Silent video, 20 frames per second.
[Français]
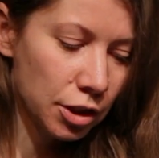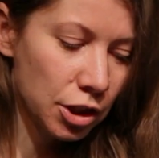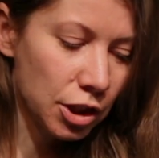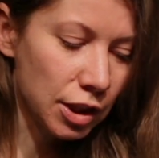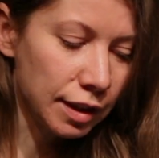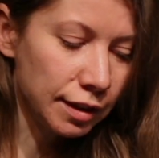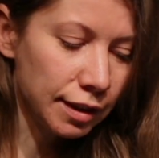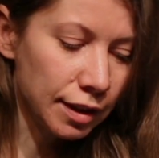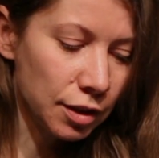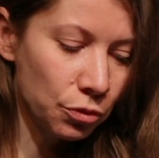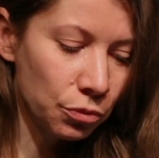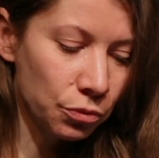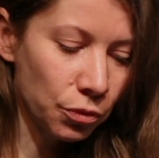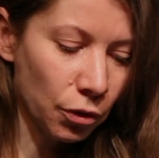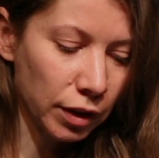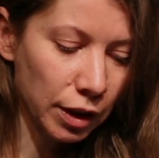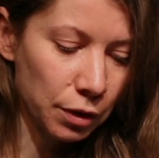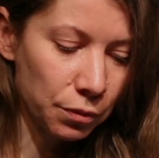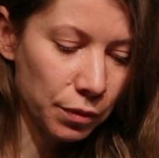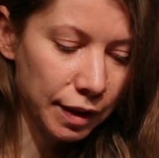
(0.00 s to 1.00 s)
J'ai été
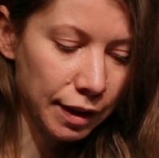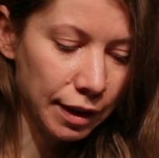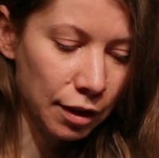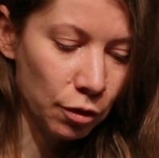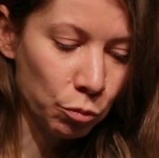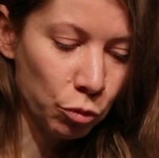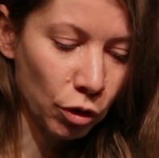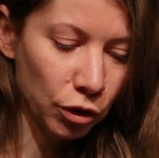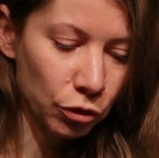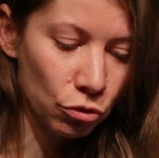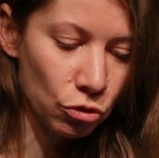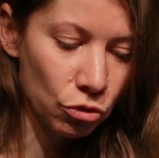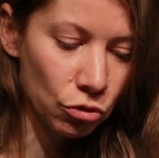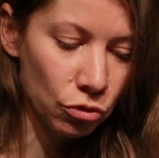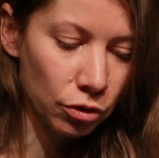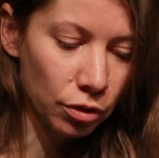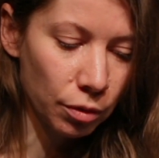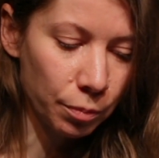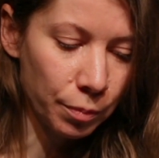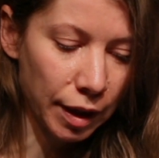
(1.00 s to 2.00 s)
souvent réveillée au point du
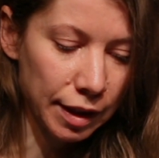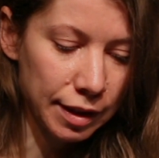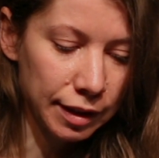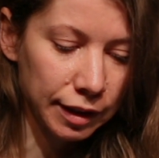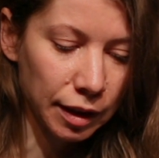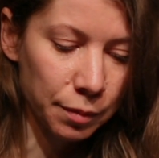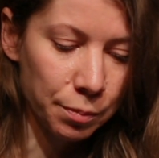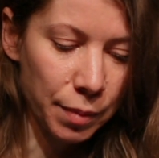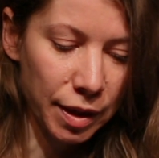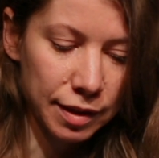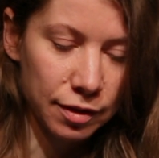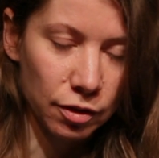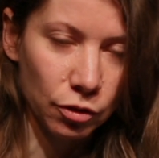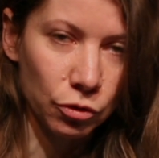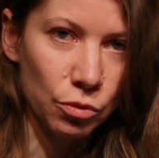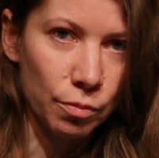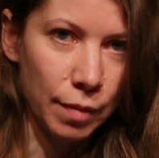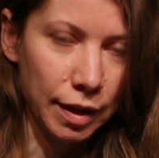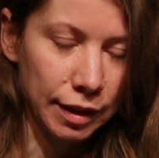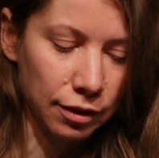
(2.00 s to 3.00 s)
jour par les cris
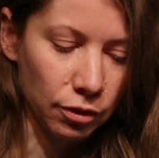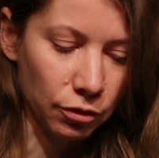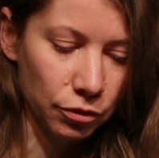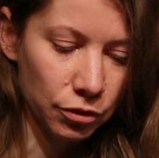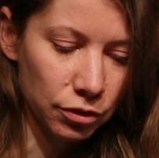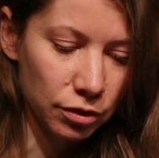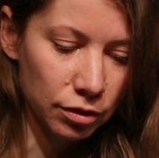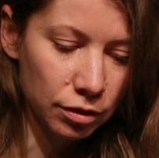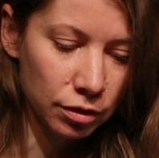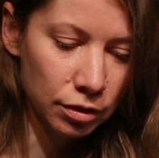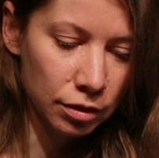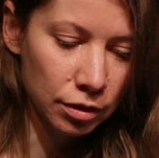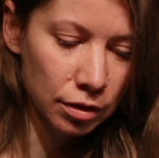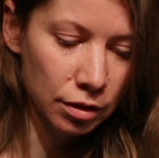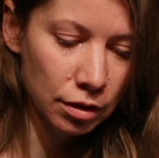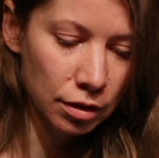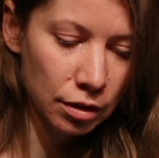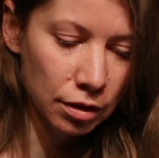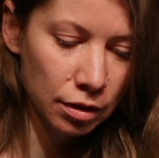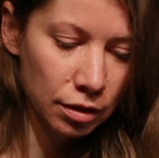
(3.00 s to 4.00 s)
perçants de ma tante.
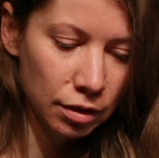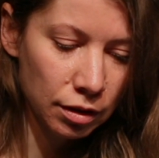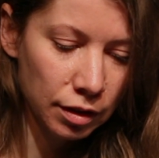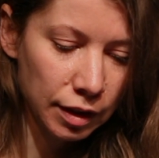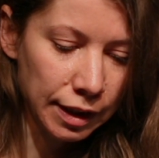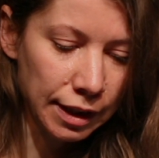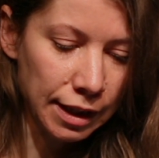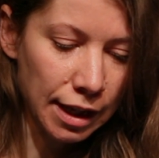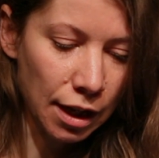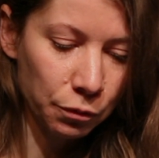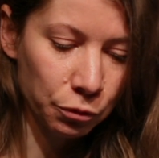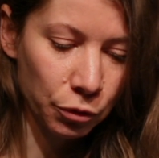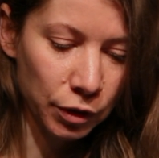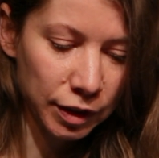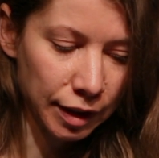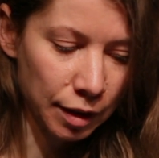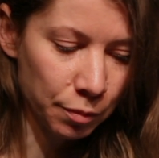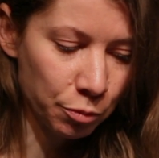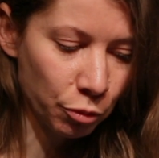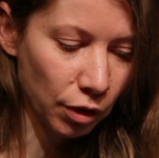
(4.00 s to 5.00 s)
Il la
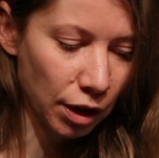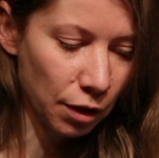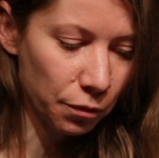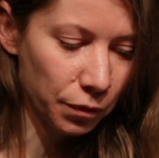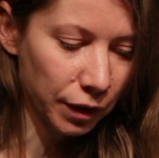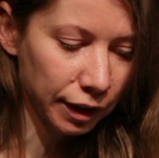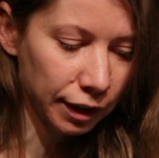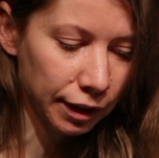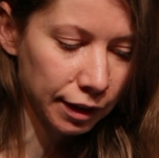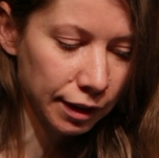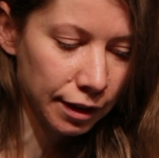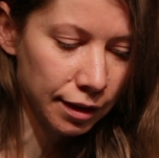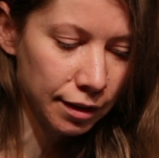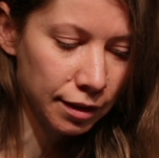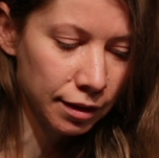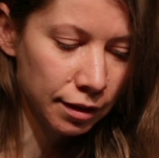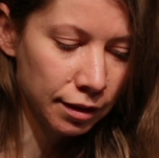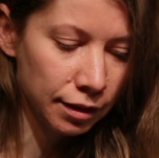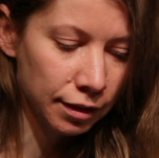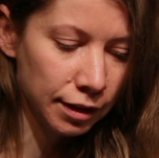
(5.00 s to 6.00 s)
fouettait pour la faire crier,
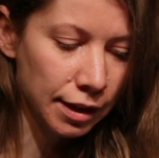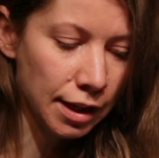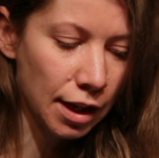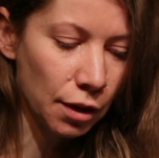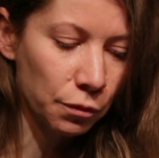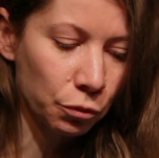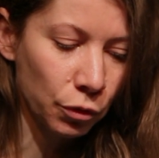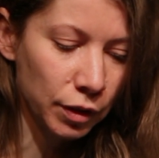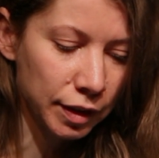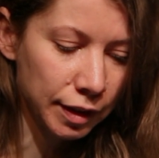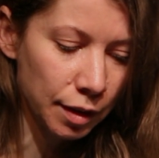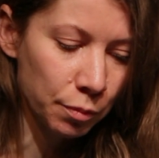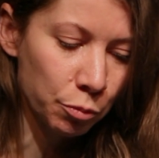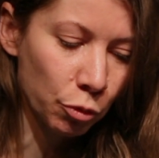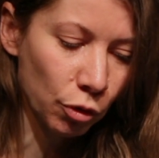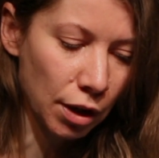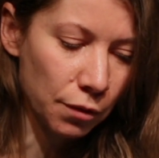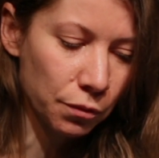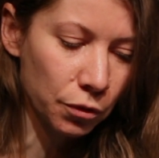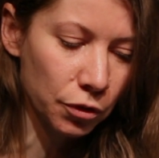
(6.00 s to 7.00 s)
il la fouettait
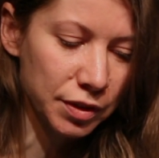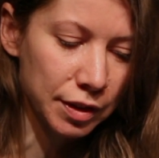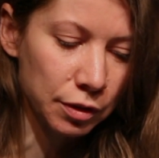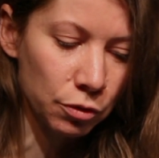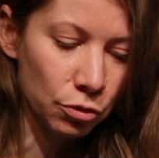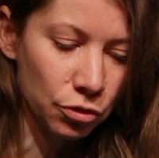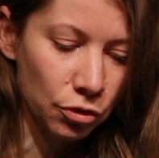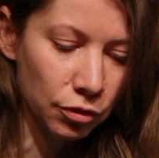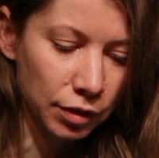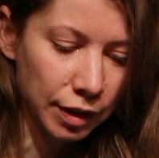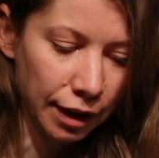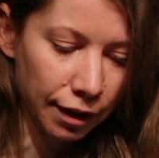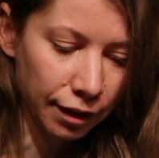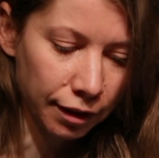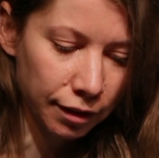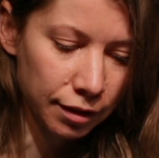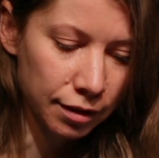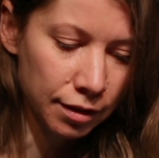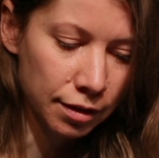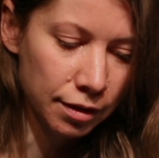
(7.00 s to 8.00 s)
pour la forcer de se
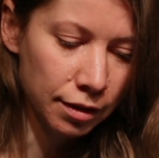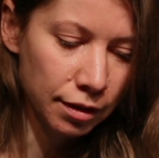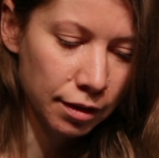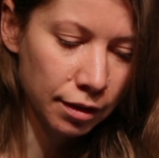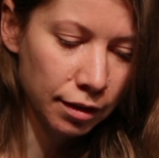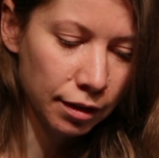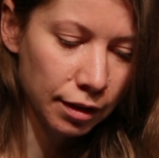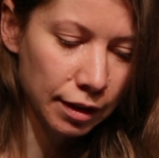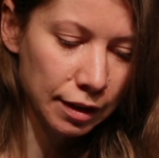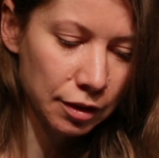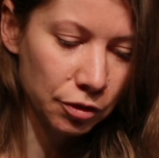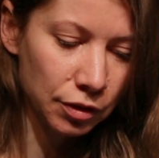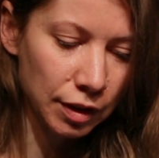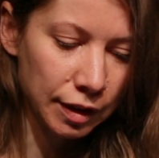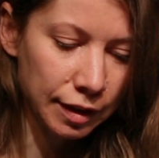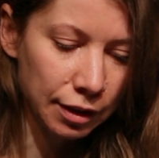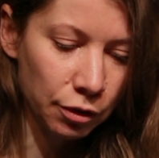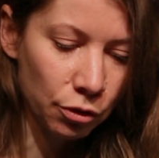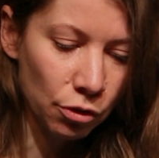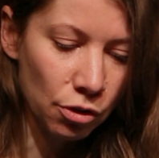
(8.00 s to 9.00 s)
taire, et ce
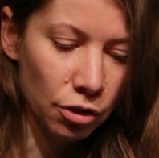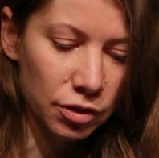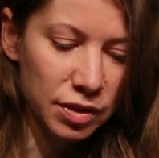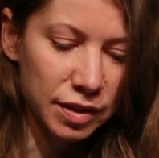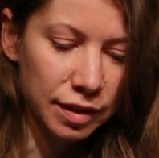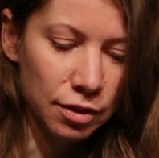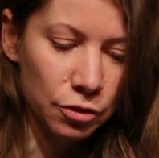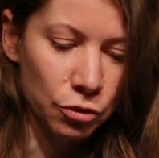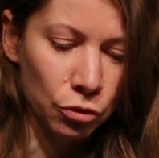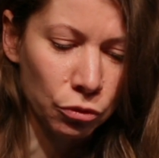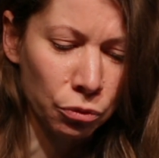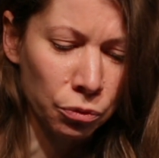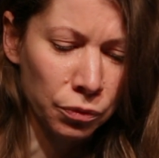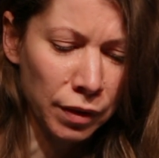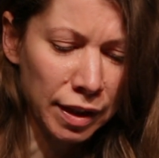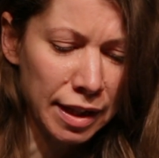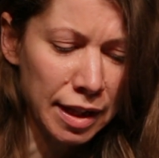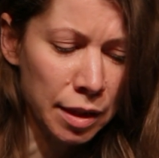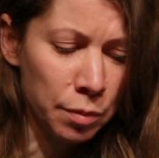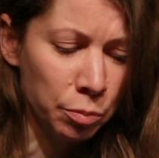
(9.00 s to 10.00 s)
n'était que lorsqu'il se
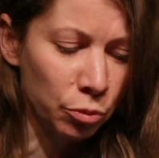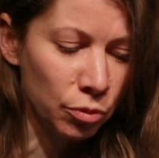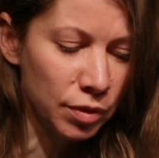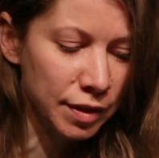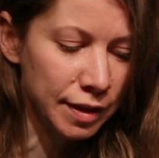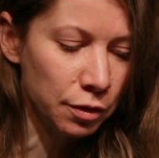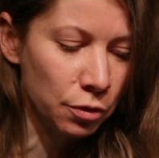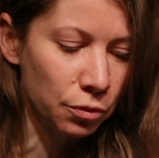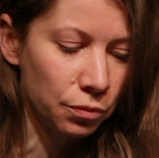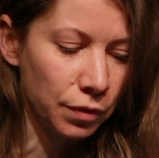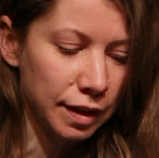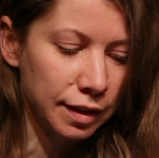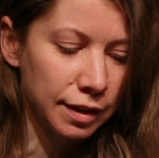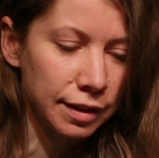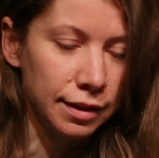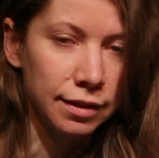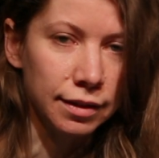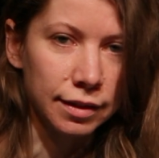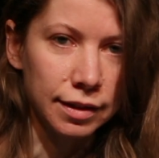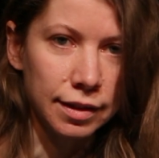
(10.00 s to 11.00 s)
trouvait épuisé de
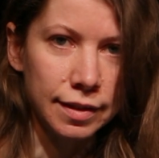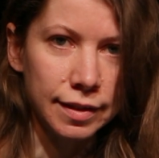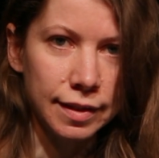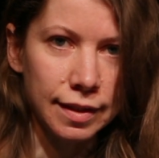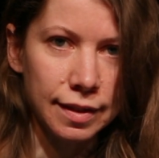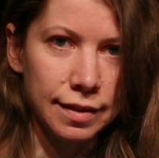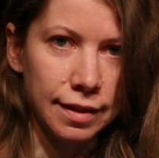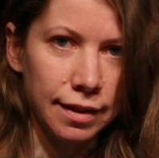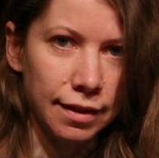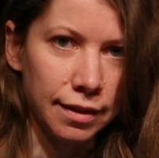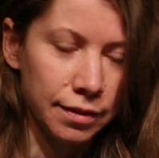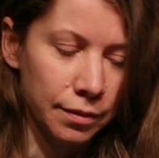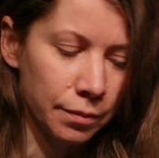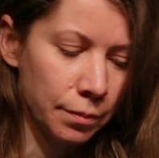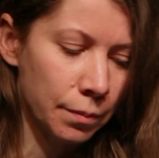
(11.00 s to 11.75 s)
fatigue qu'il cessait.